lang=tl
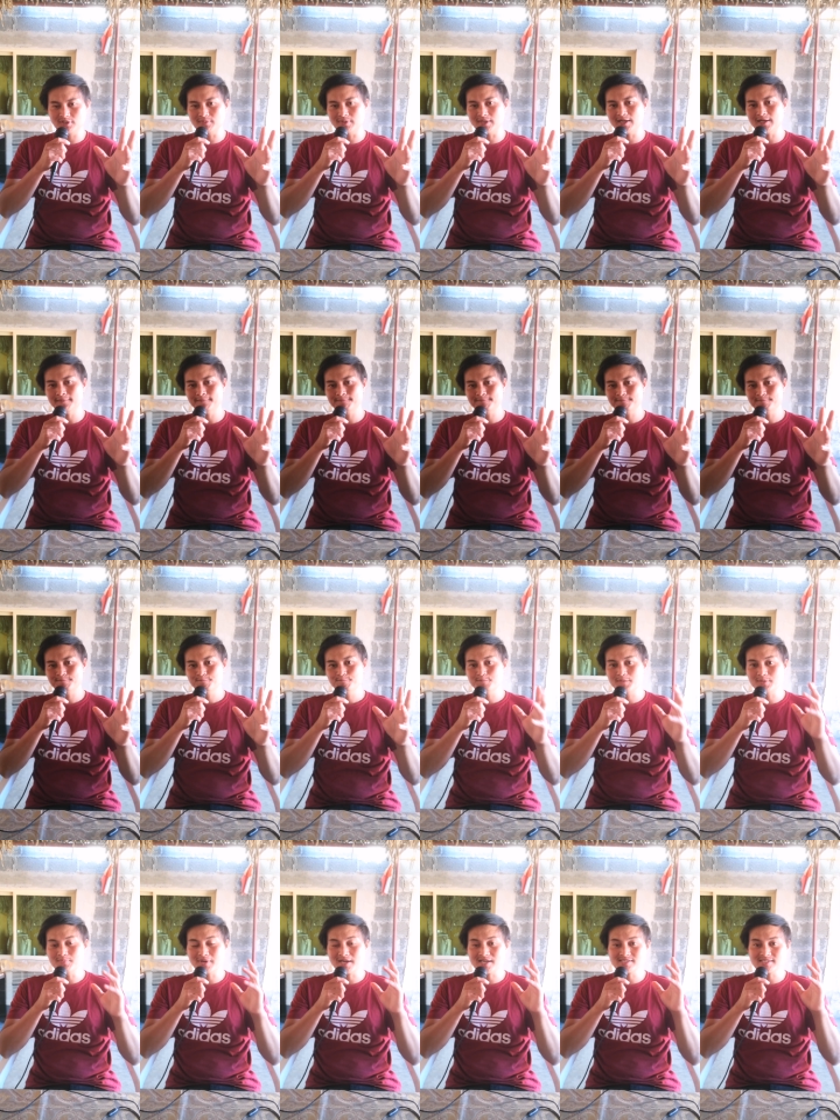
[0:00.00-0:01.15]
di ba?
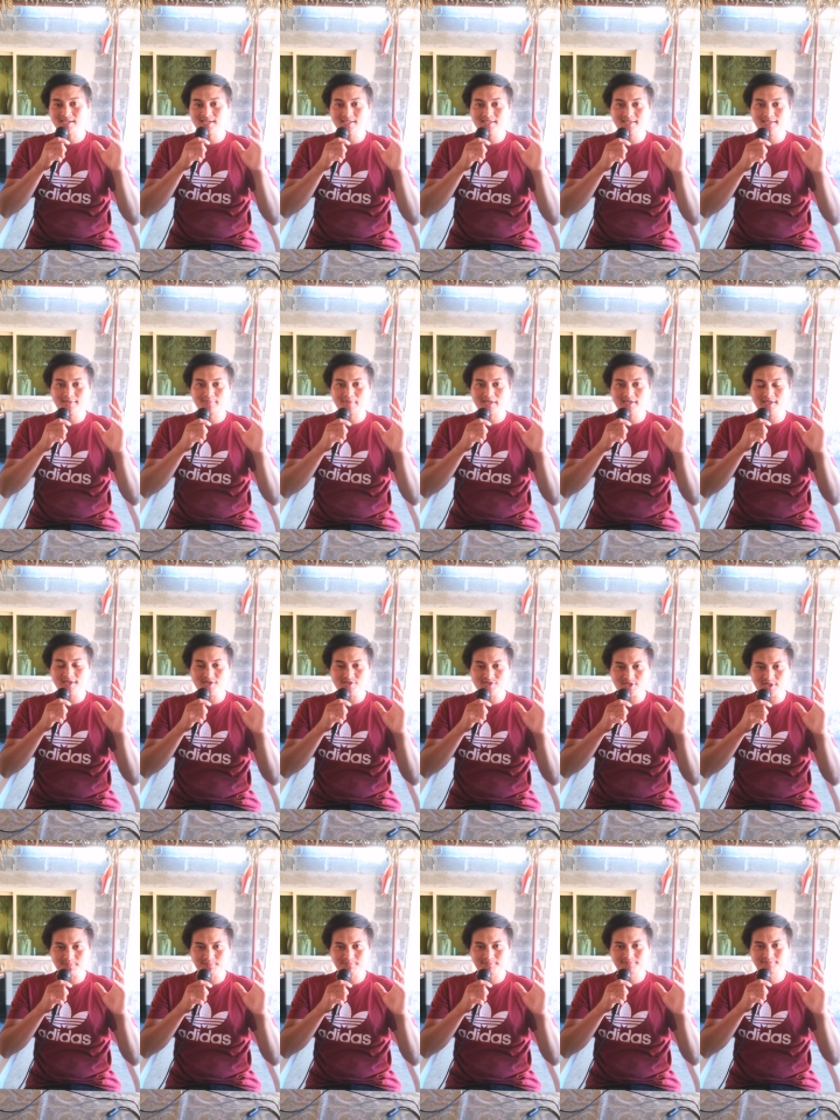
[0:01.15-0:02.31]
May mga sariling
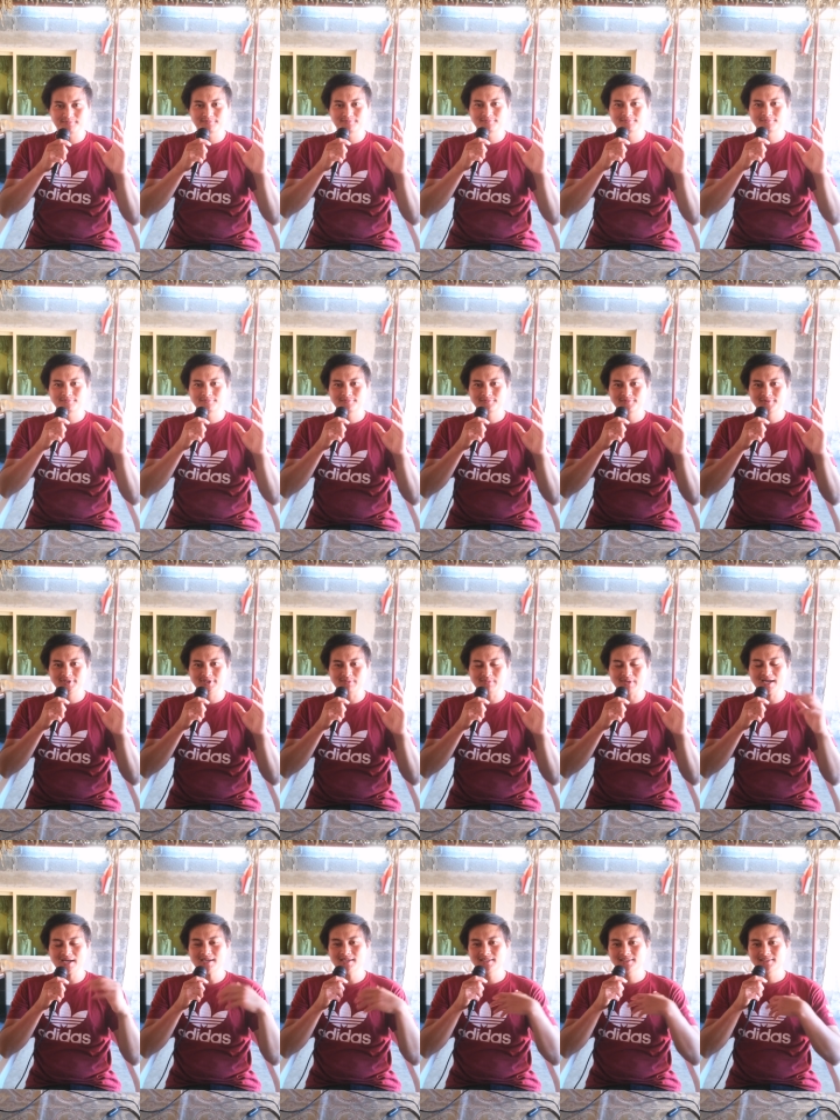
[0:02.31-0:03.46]
ipag-iisip, di
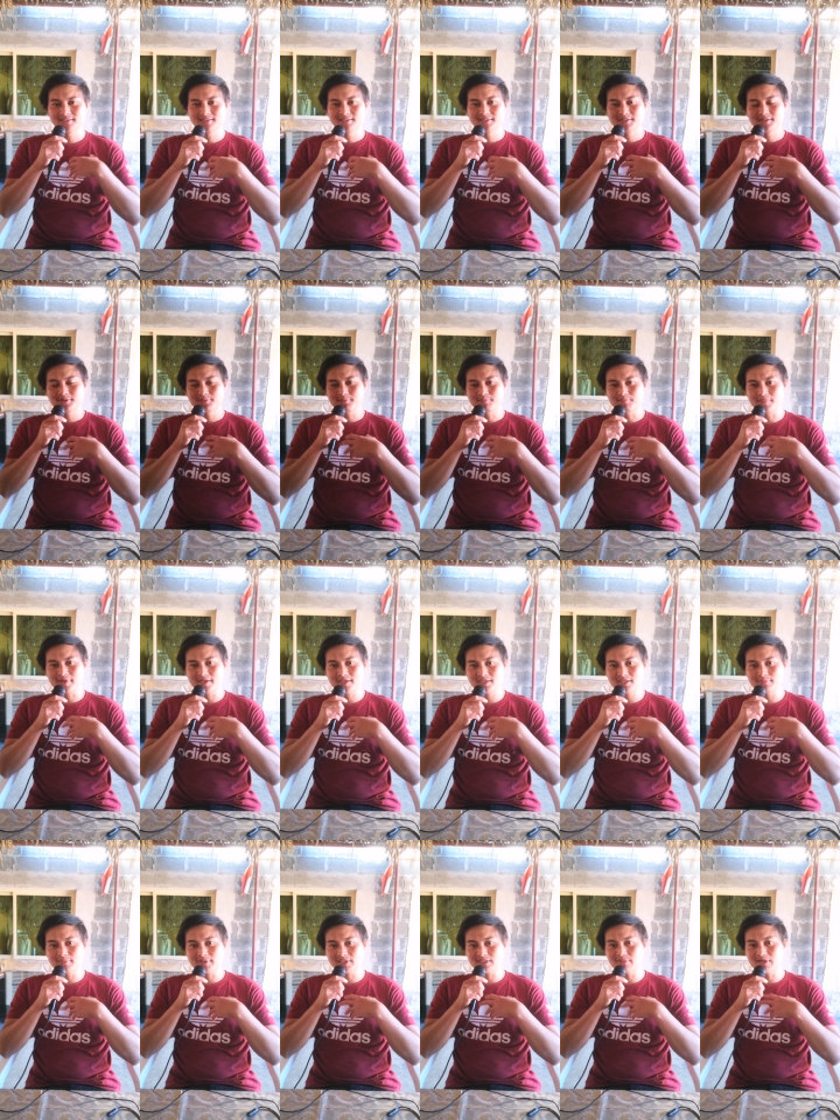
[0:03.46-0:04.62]
ba?
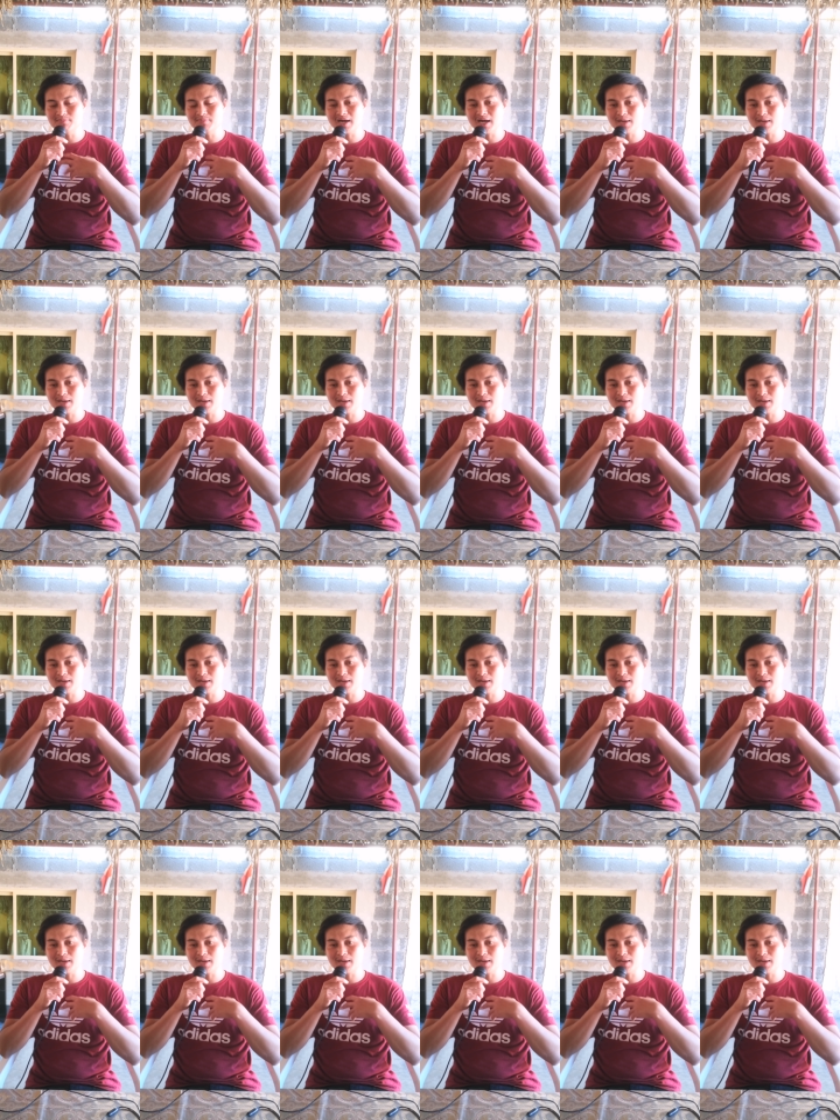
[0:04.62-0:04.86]
May iba't ibang